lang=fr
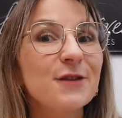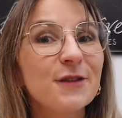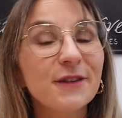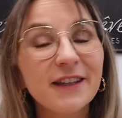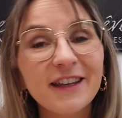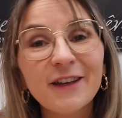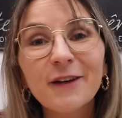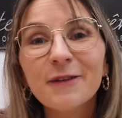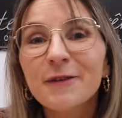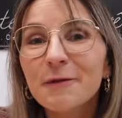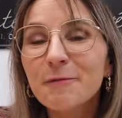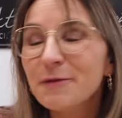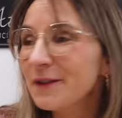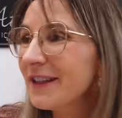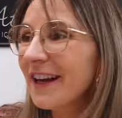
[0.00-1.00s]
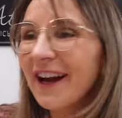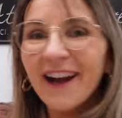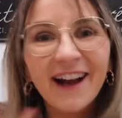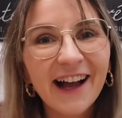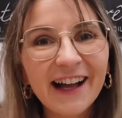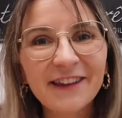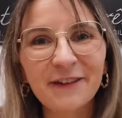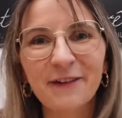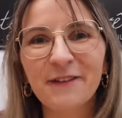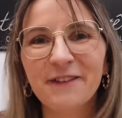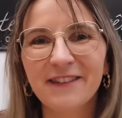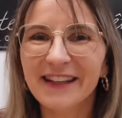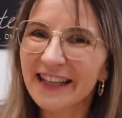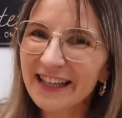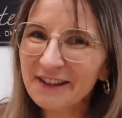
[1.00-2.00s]
Je tricote depuis un an.
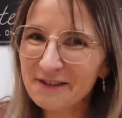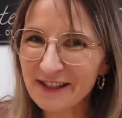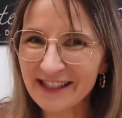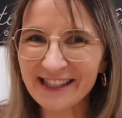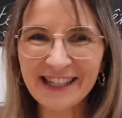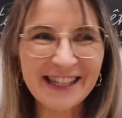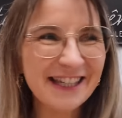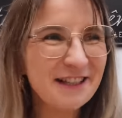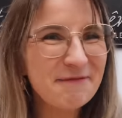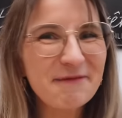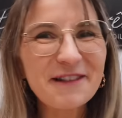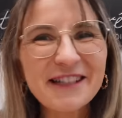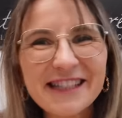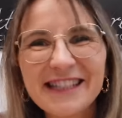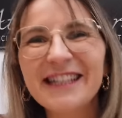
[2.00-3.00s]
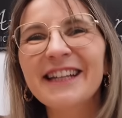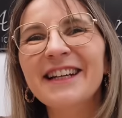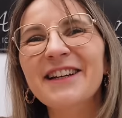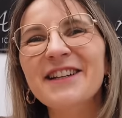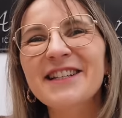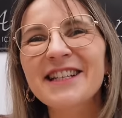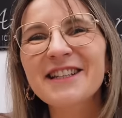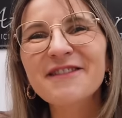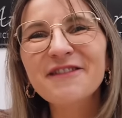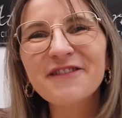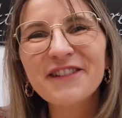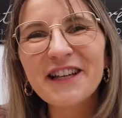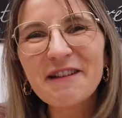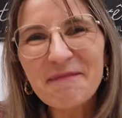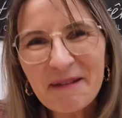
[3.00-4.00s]
Et oui, ça y est, je peux le dire. J'ai
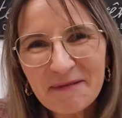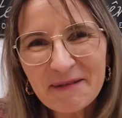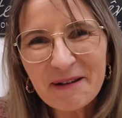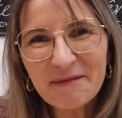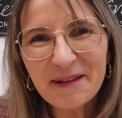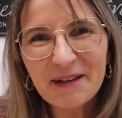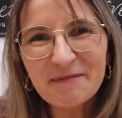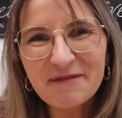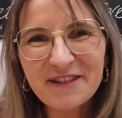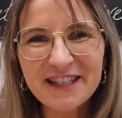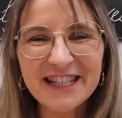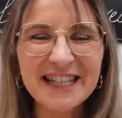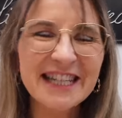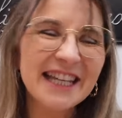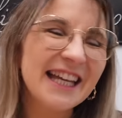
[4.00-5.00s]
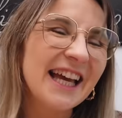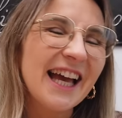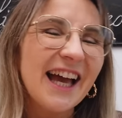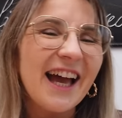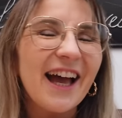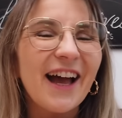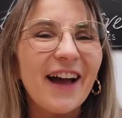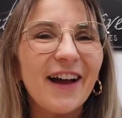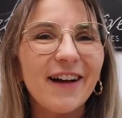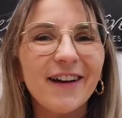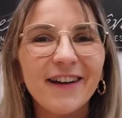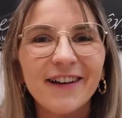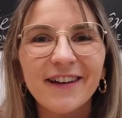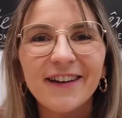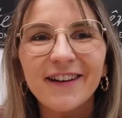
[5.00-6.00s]
soufflé ma première bougie.
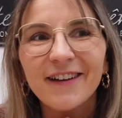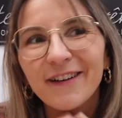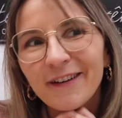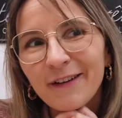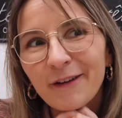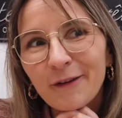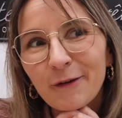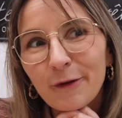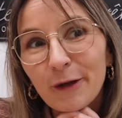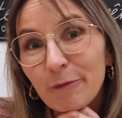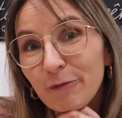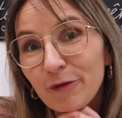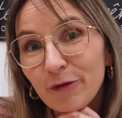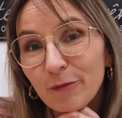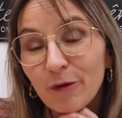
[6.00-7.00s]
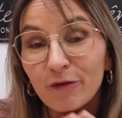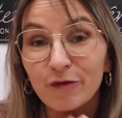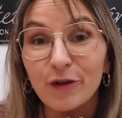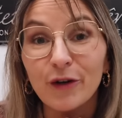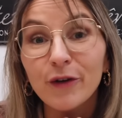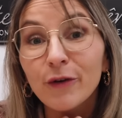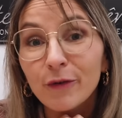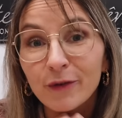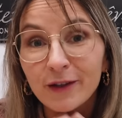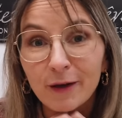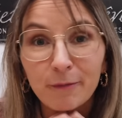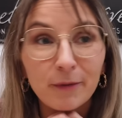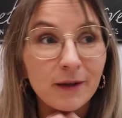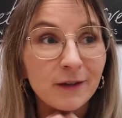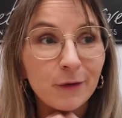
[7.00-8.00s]
Euh, et puis ben voilà, il hein, n'y
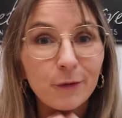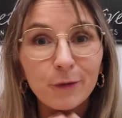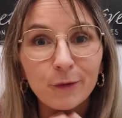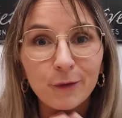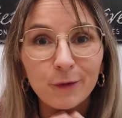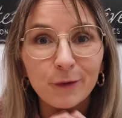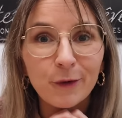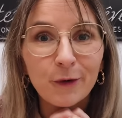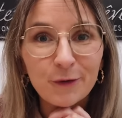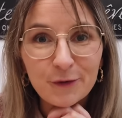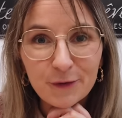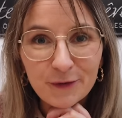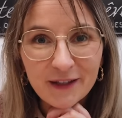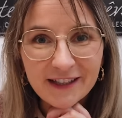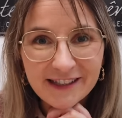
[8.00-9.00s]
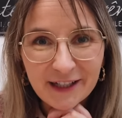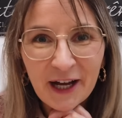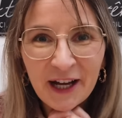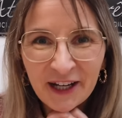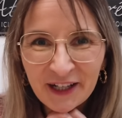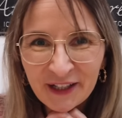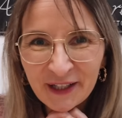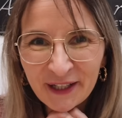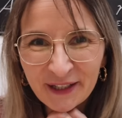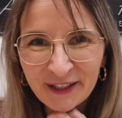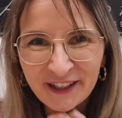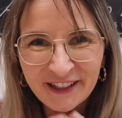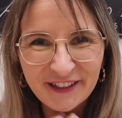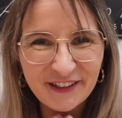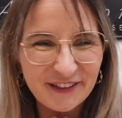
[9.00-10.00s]
a pas trop euh, grand-chose à dire
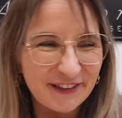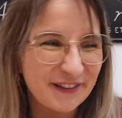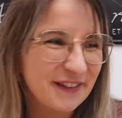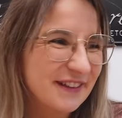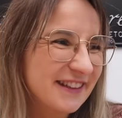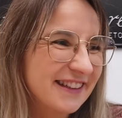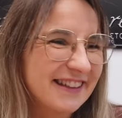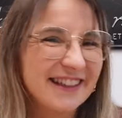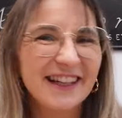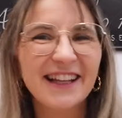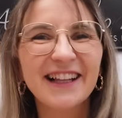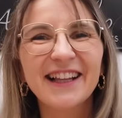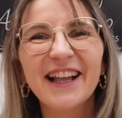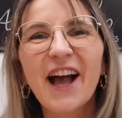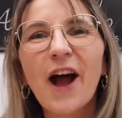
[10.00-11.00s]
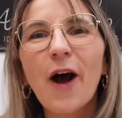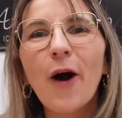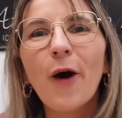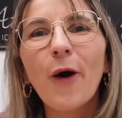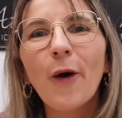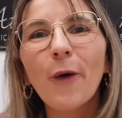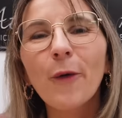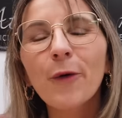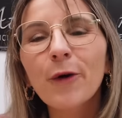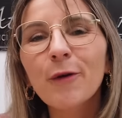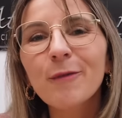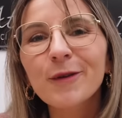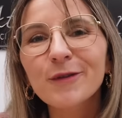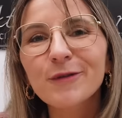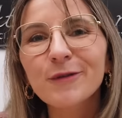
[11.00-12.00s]
d'autre. On
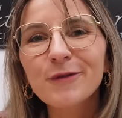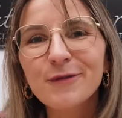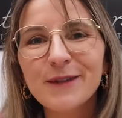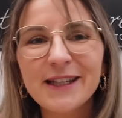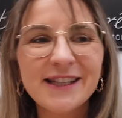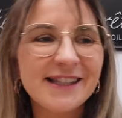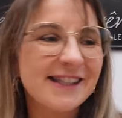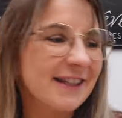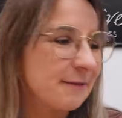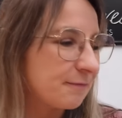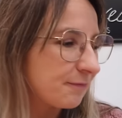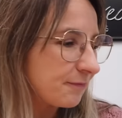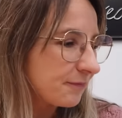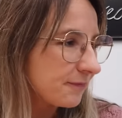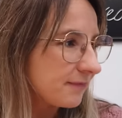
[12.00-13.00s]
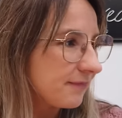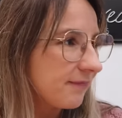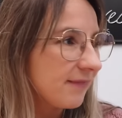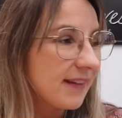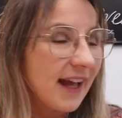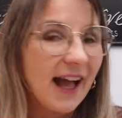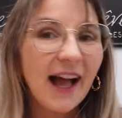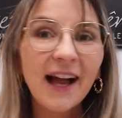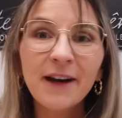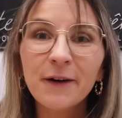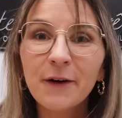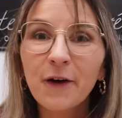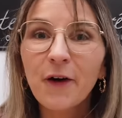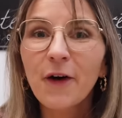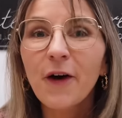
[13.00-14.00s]
commence tout de suite.
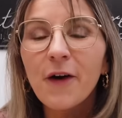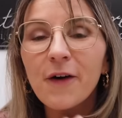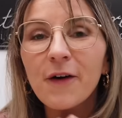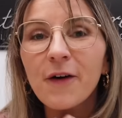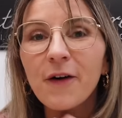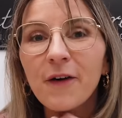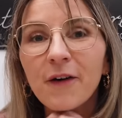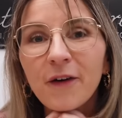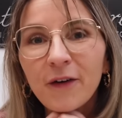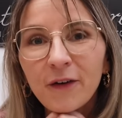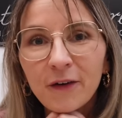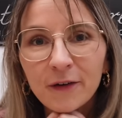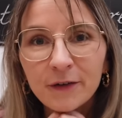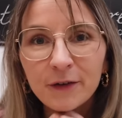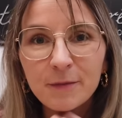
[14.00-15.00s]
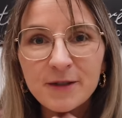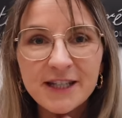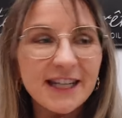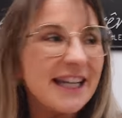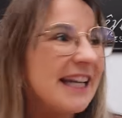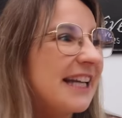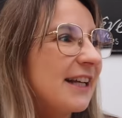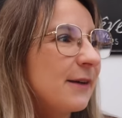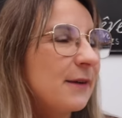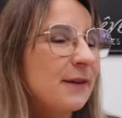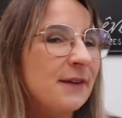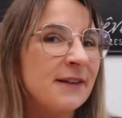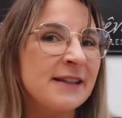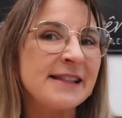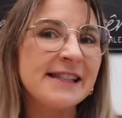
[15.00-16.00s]
Alors, en objet
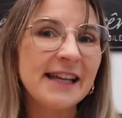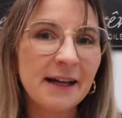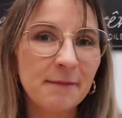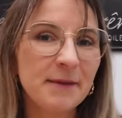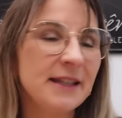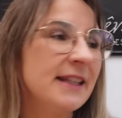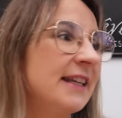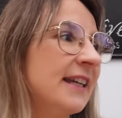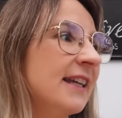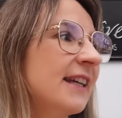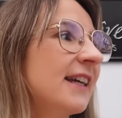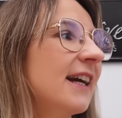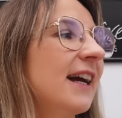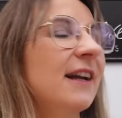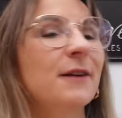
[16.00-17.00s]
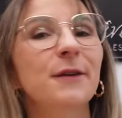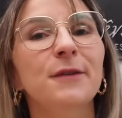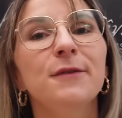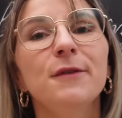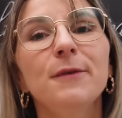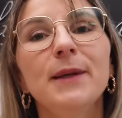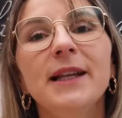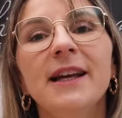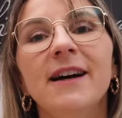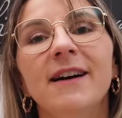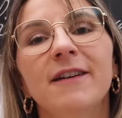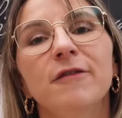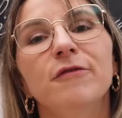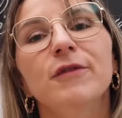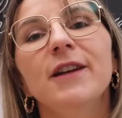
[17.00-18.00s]
euh, terminé. Alors
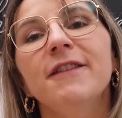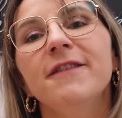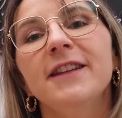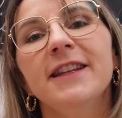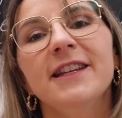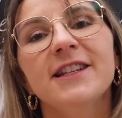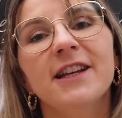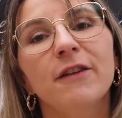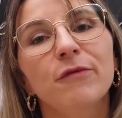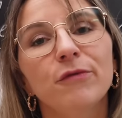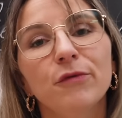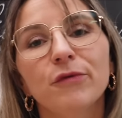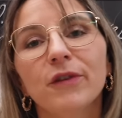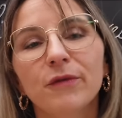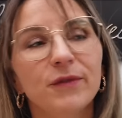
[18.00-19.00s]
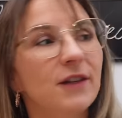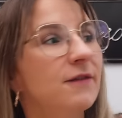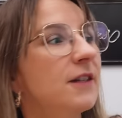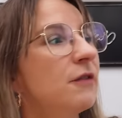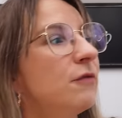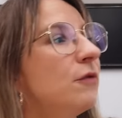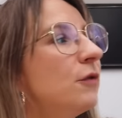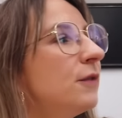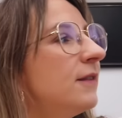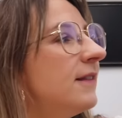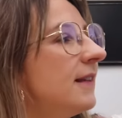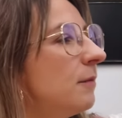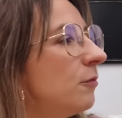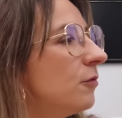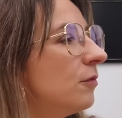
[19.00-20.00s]
celui-là, vous l'avez déjà vu, enfin vous aviez vu le
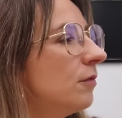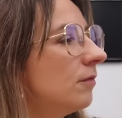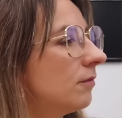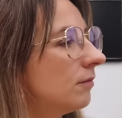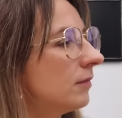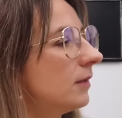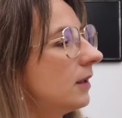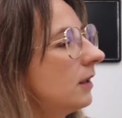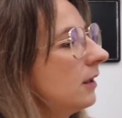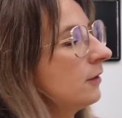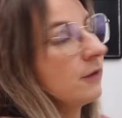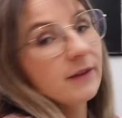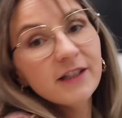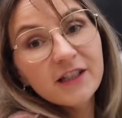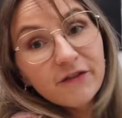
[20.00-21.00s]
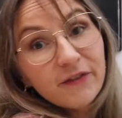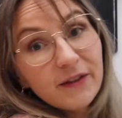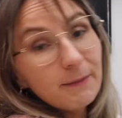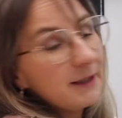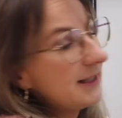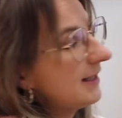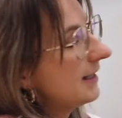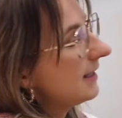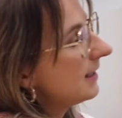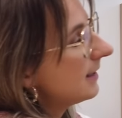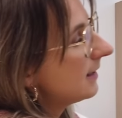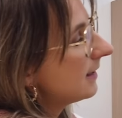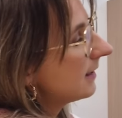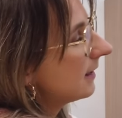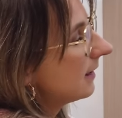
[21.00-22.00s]
début. Attendez, j'ai fait des bêtises.
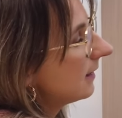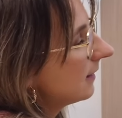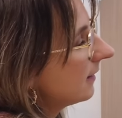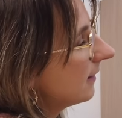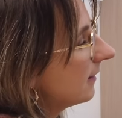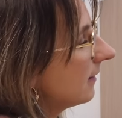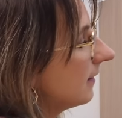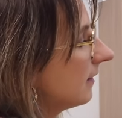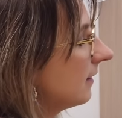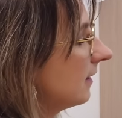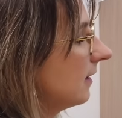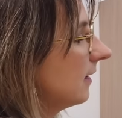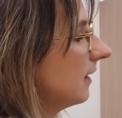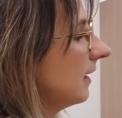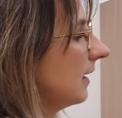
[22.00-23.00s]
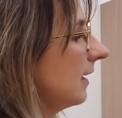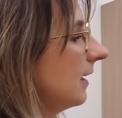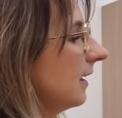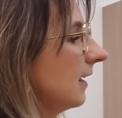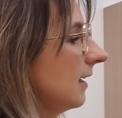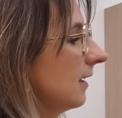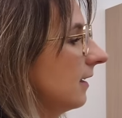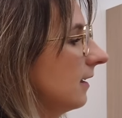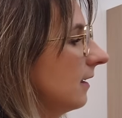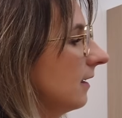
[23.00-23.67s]
Ah